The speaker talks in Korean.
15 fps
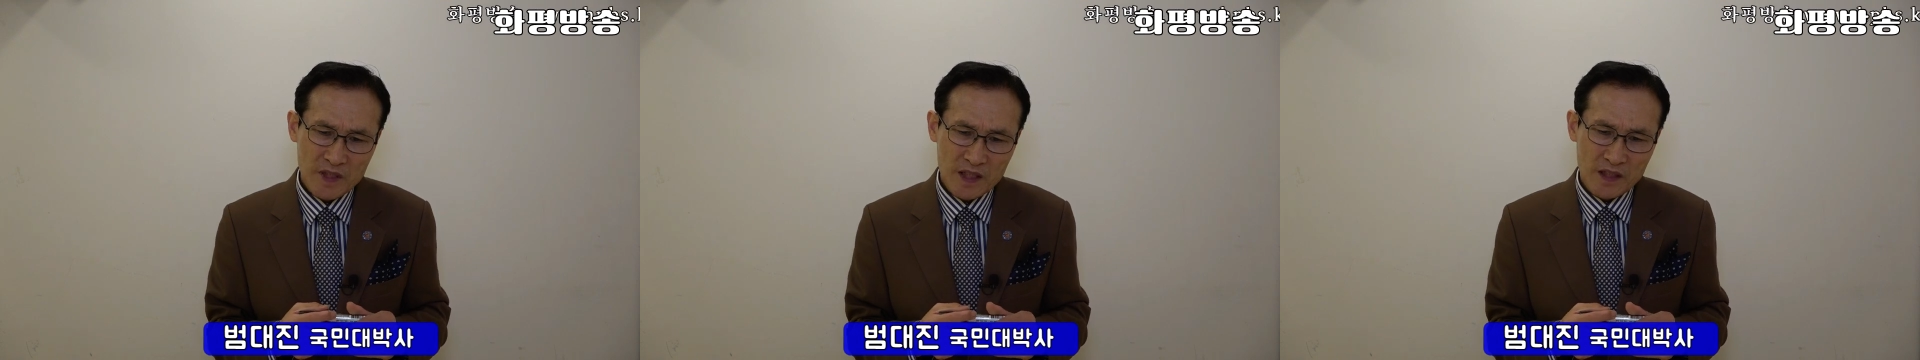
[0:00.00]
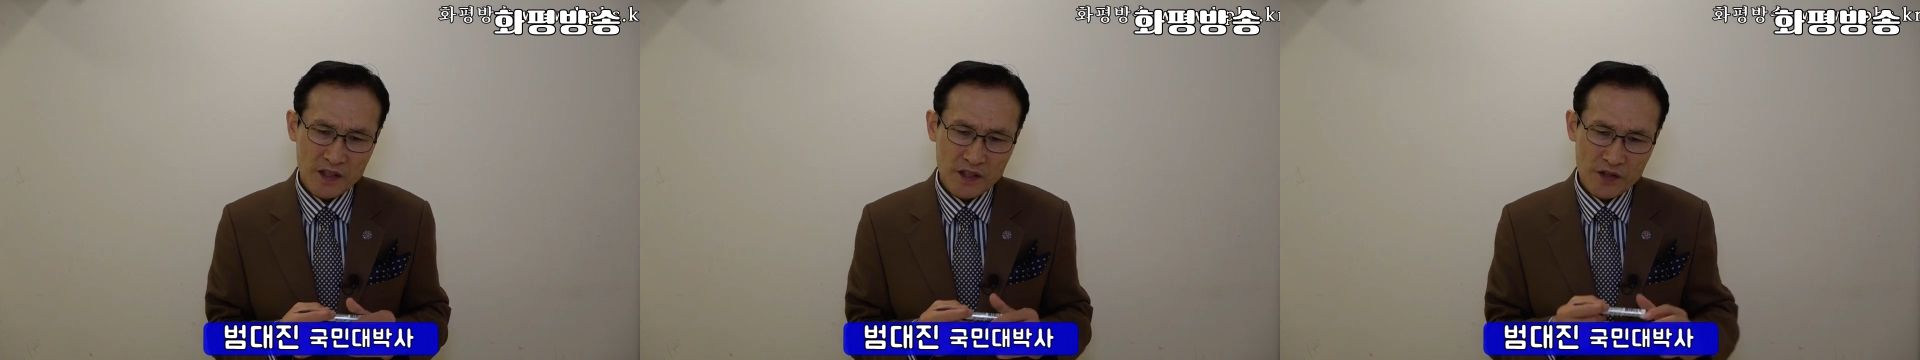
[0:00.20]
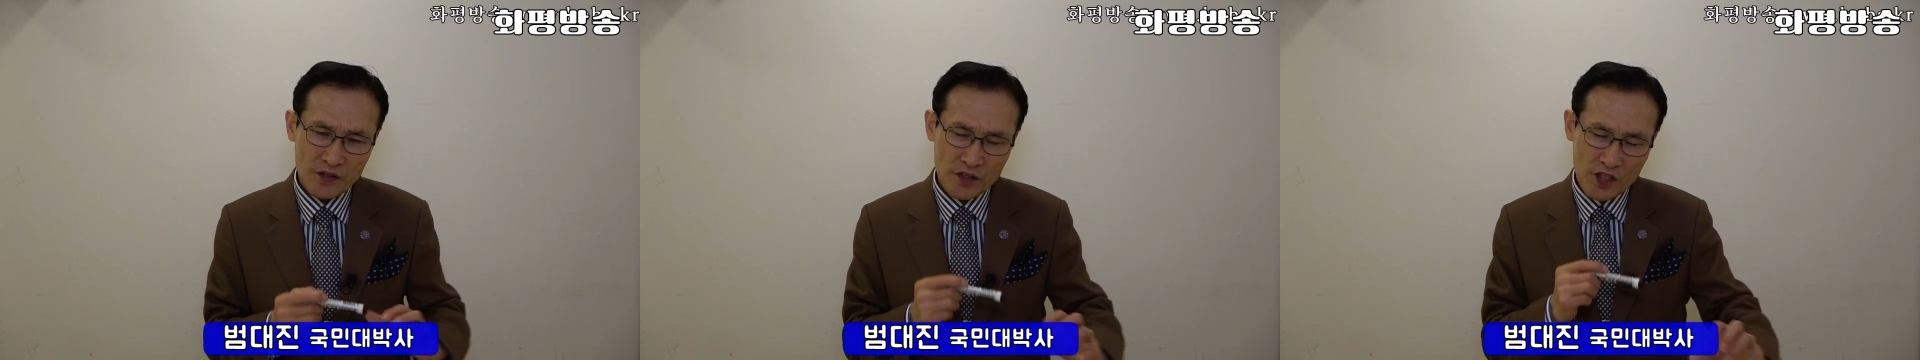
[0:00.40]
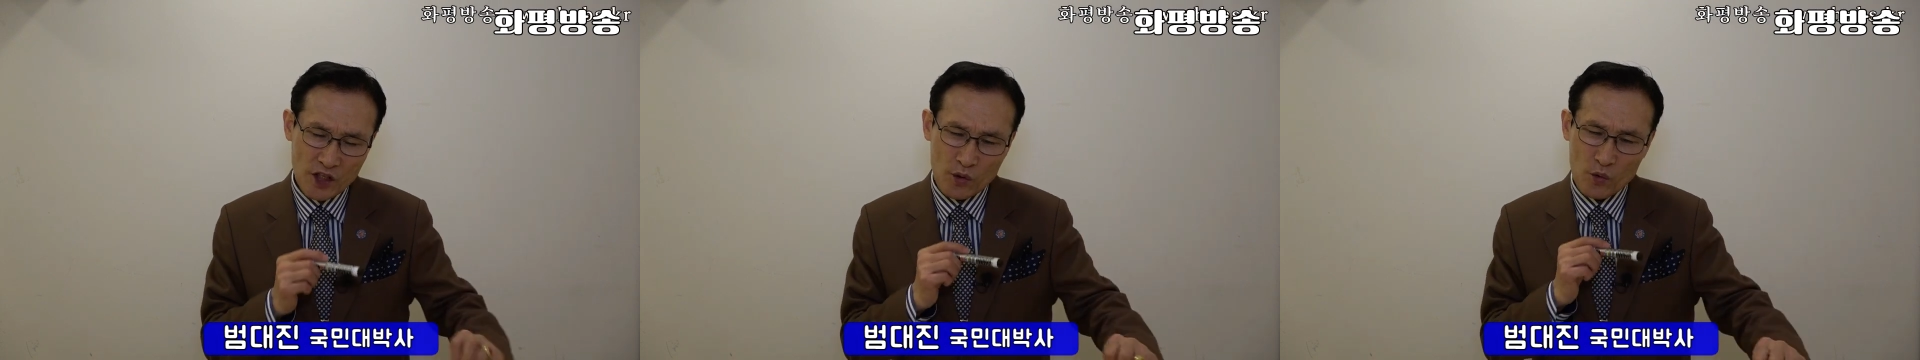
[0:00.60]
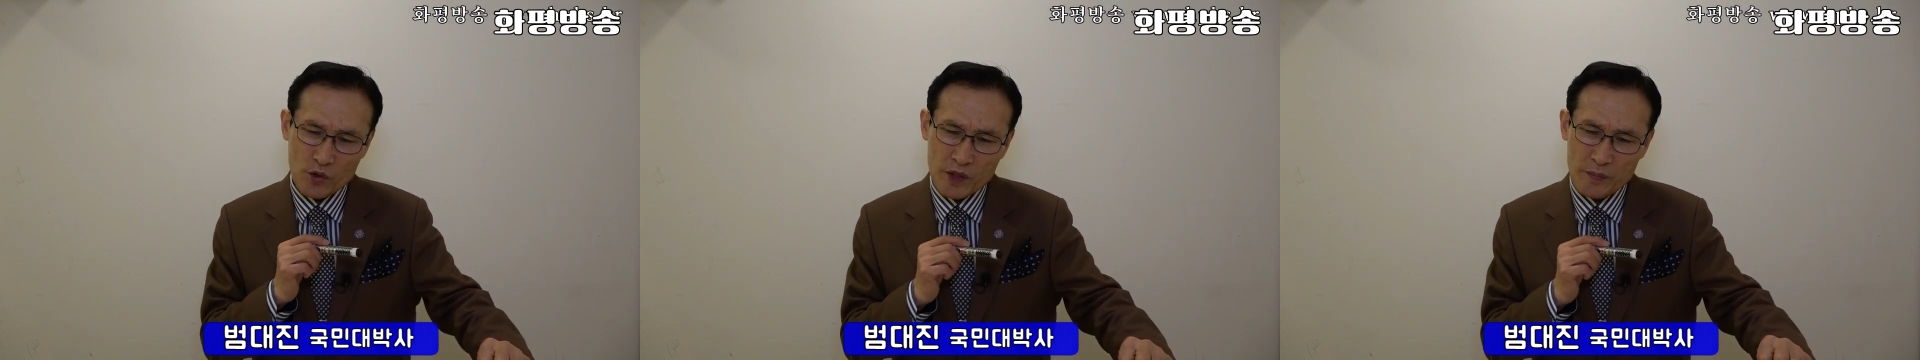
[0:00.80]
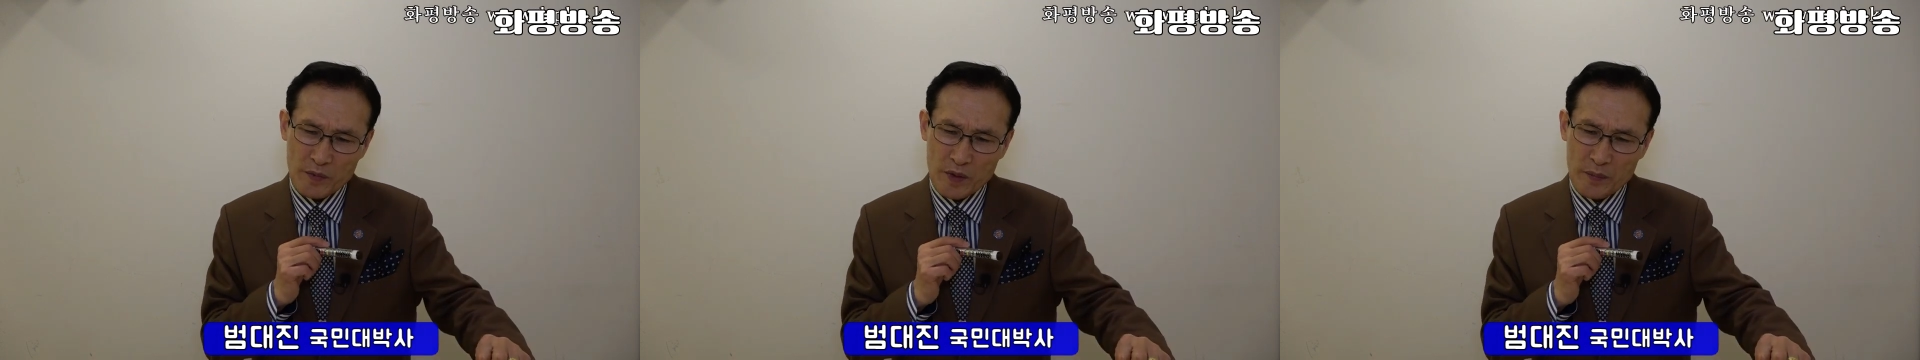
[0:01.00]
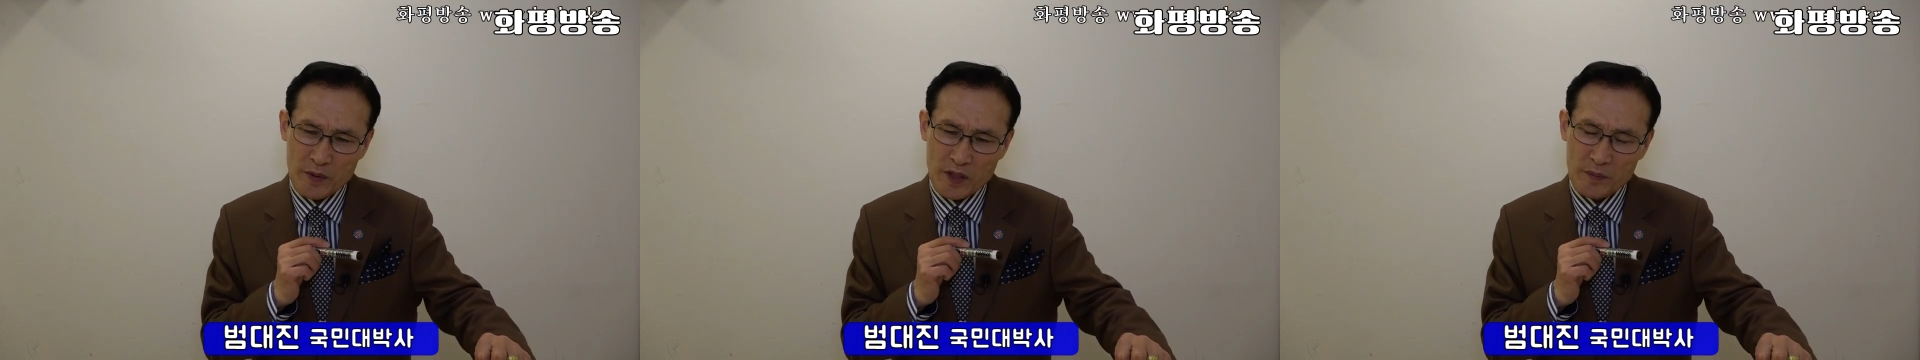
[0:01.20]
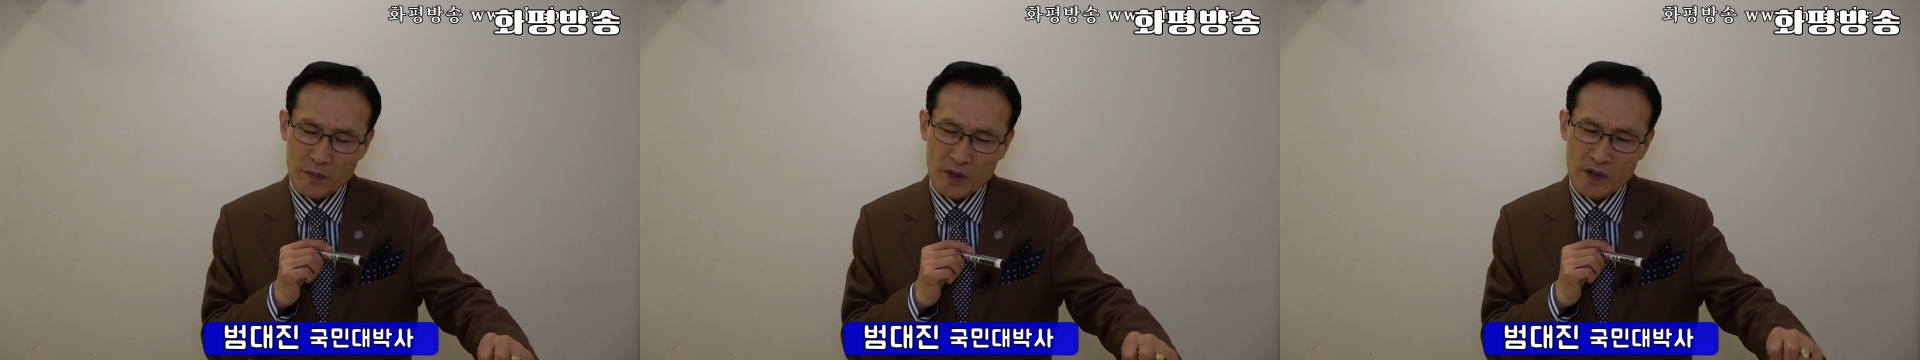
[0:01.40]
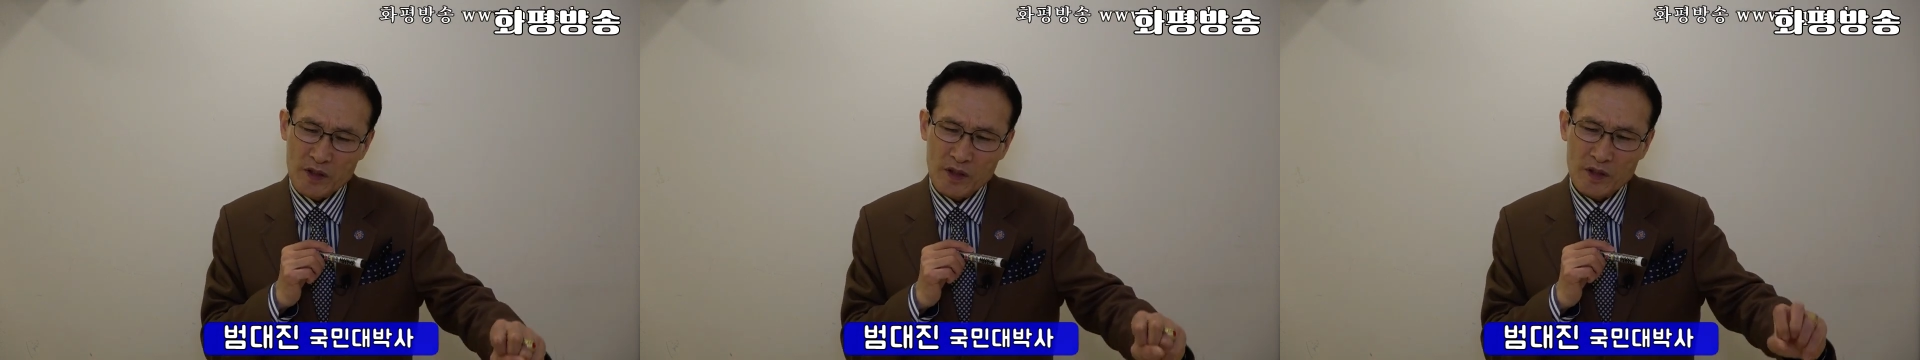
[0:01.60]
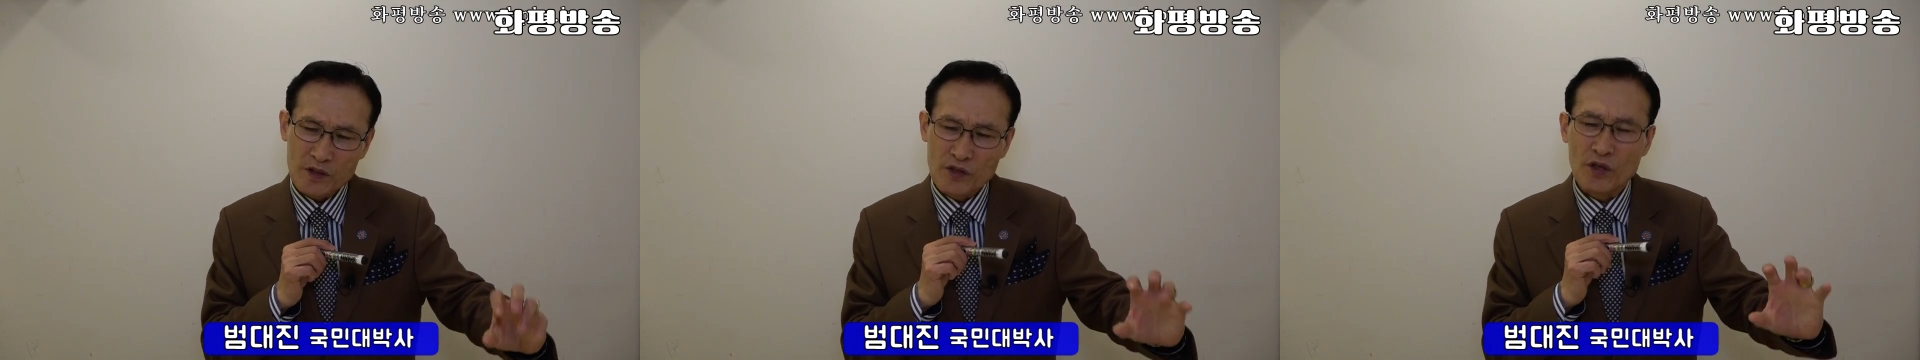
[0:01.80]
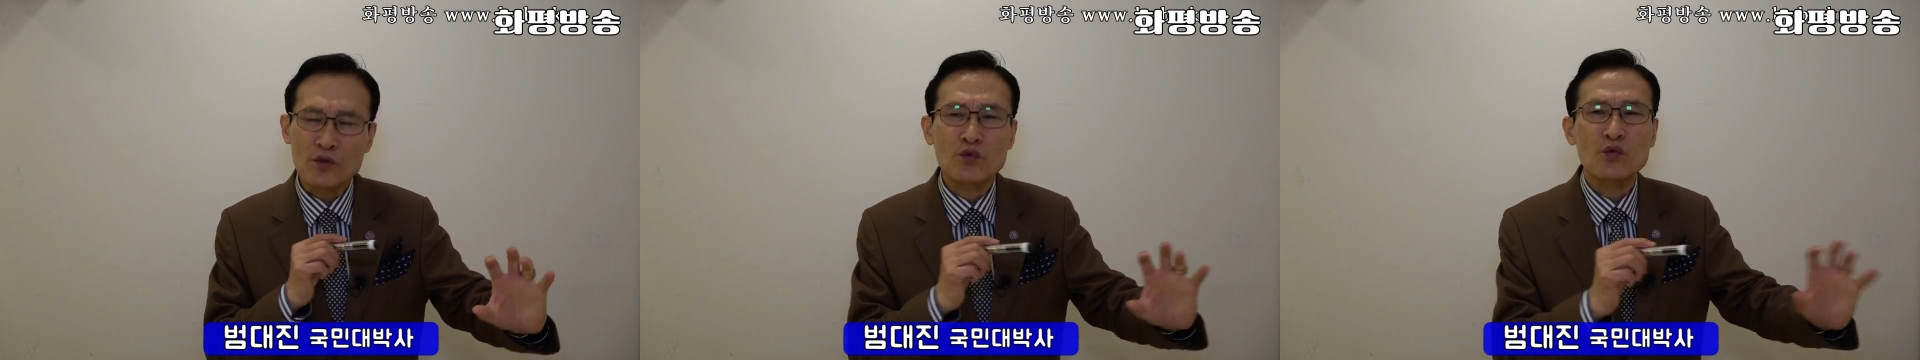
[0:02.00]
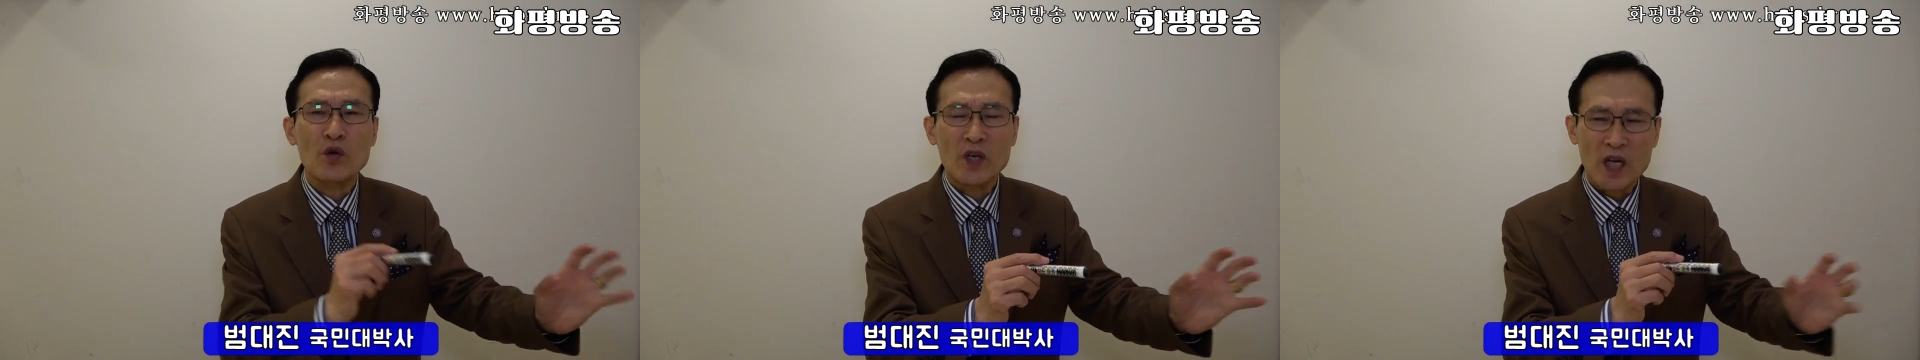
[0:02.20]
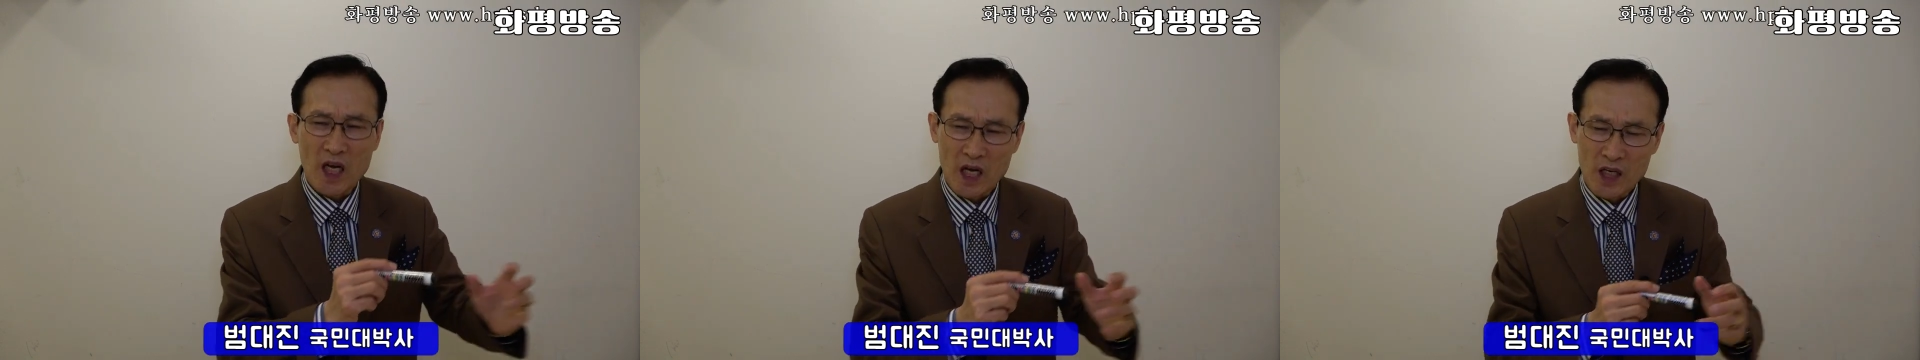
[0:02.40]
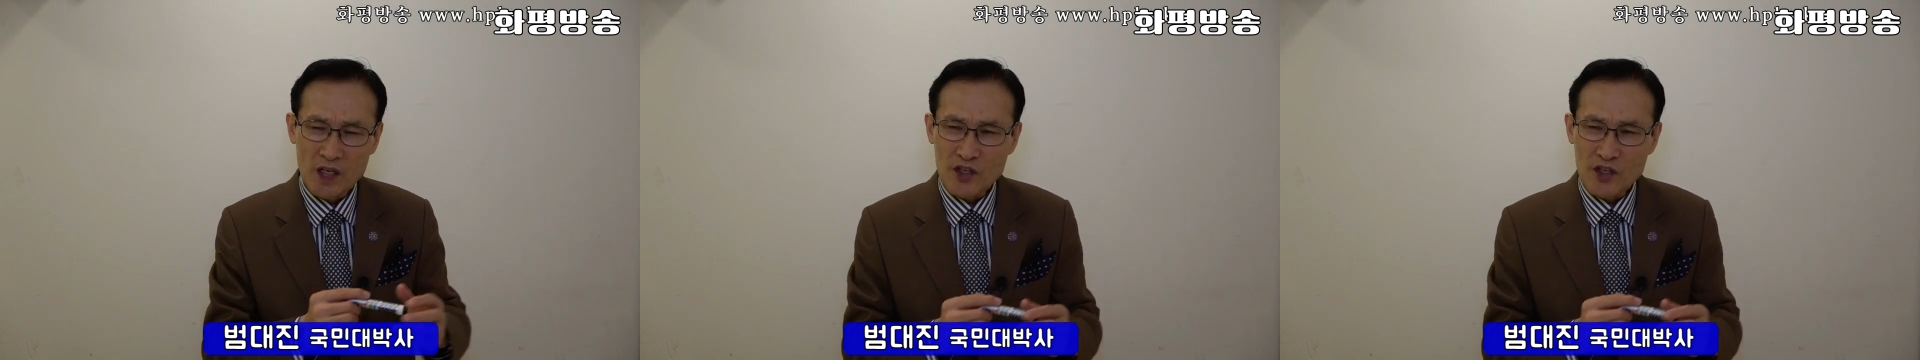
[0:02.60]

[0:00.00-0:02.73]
그래서 이기고 싶다면 먼저 져주어라.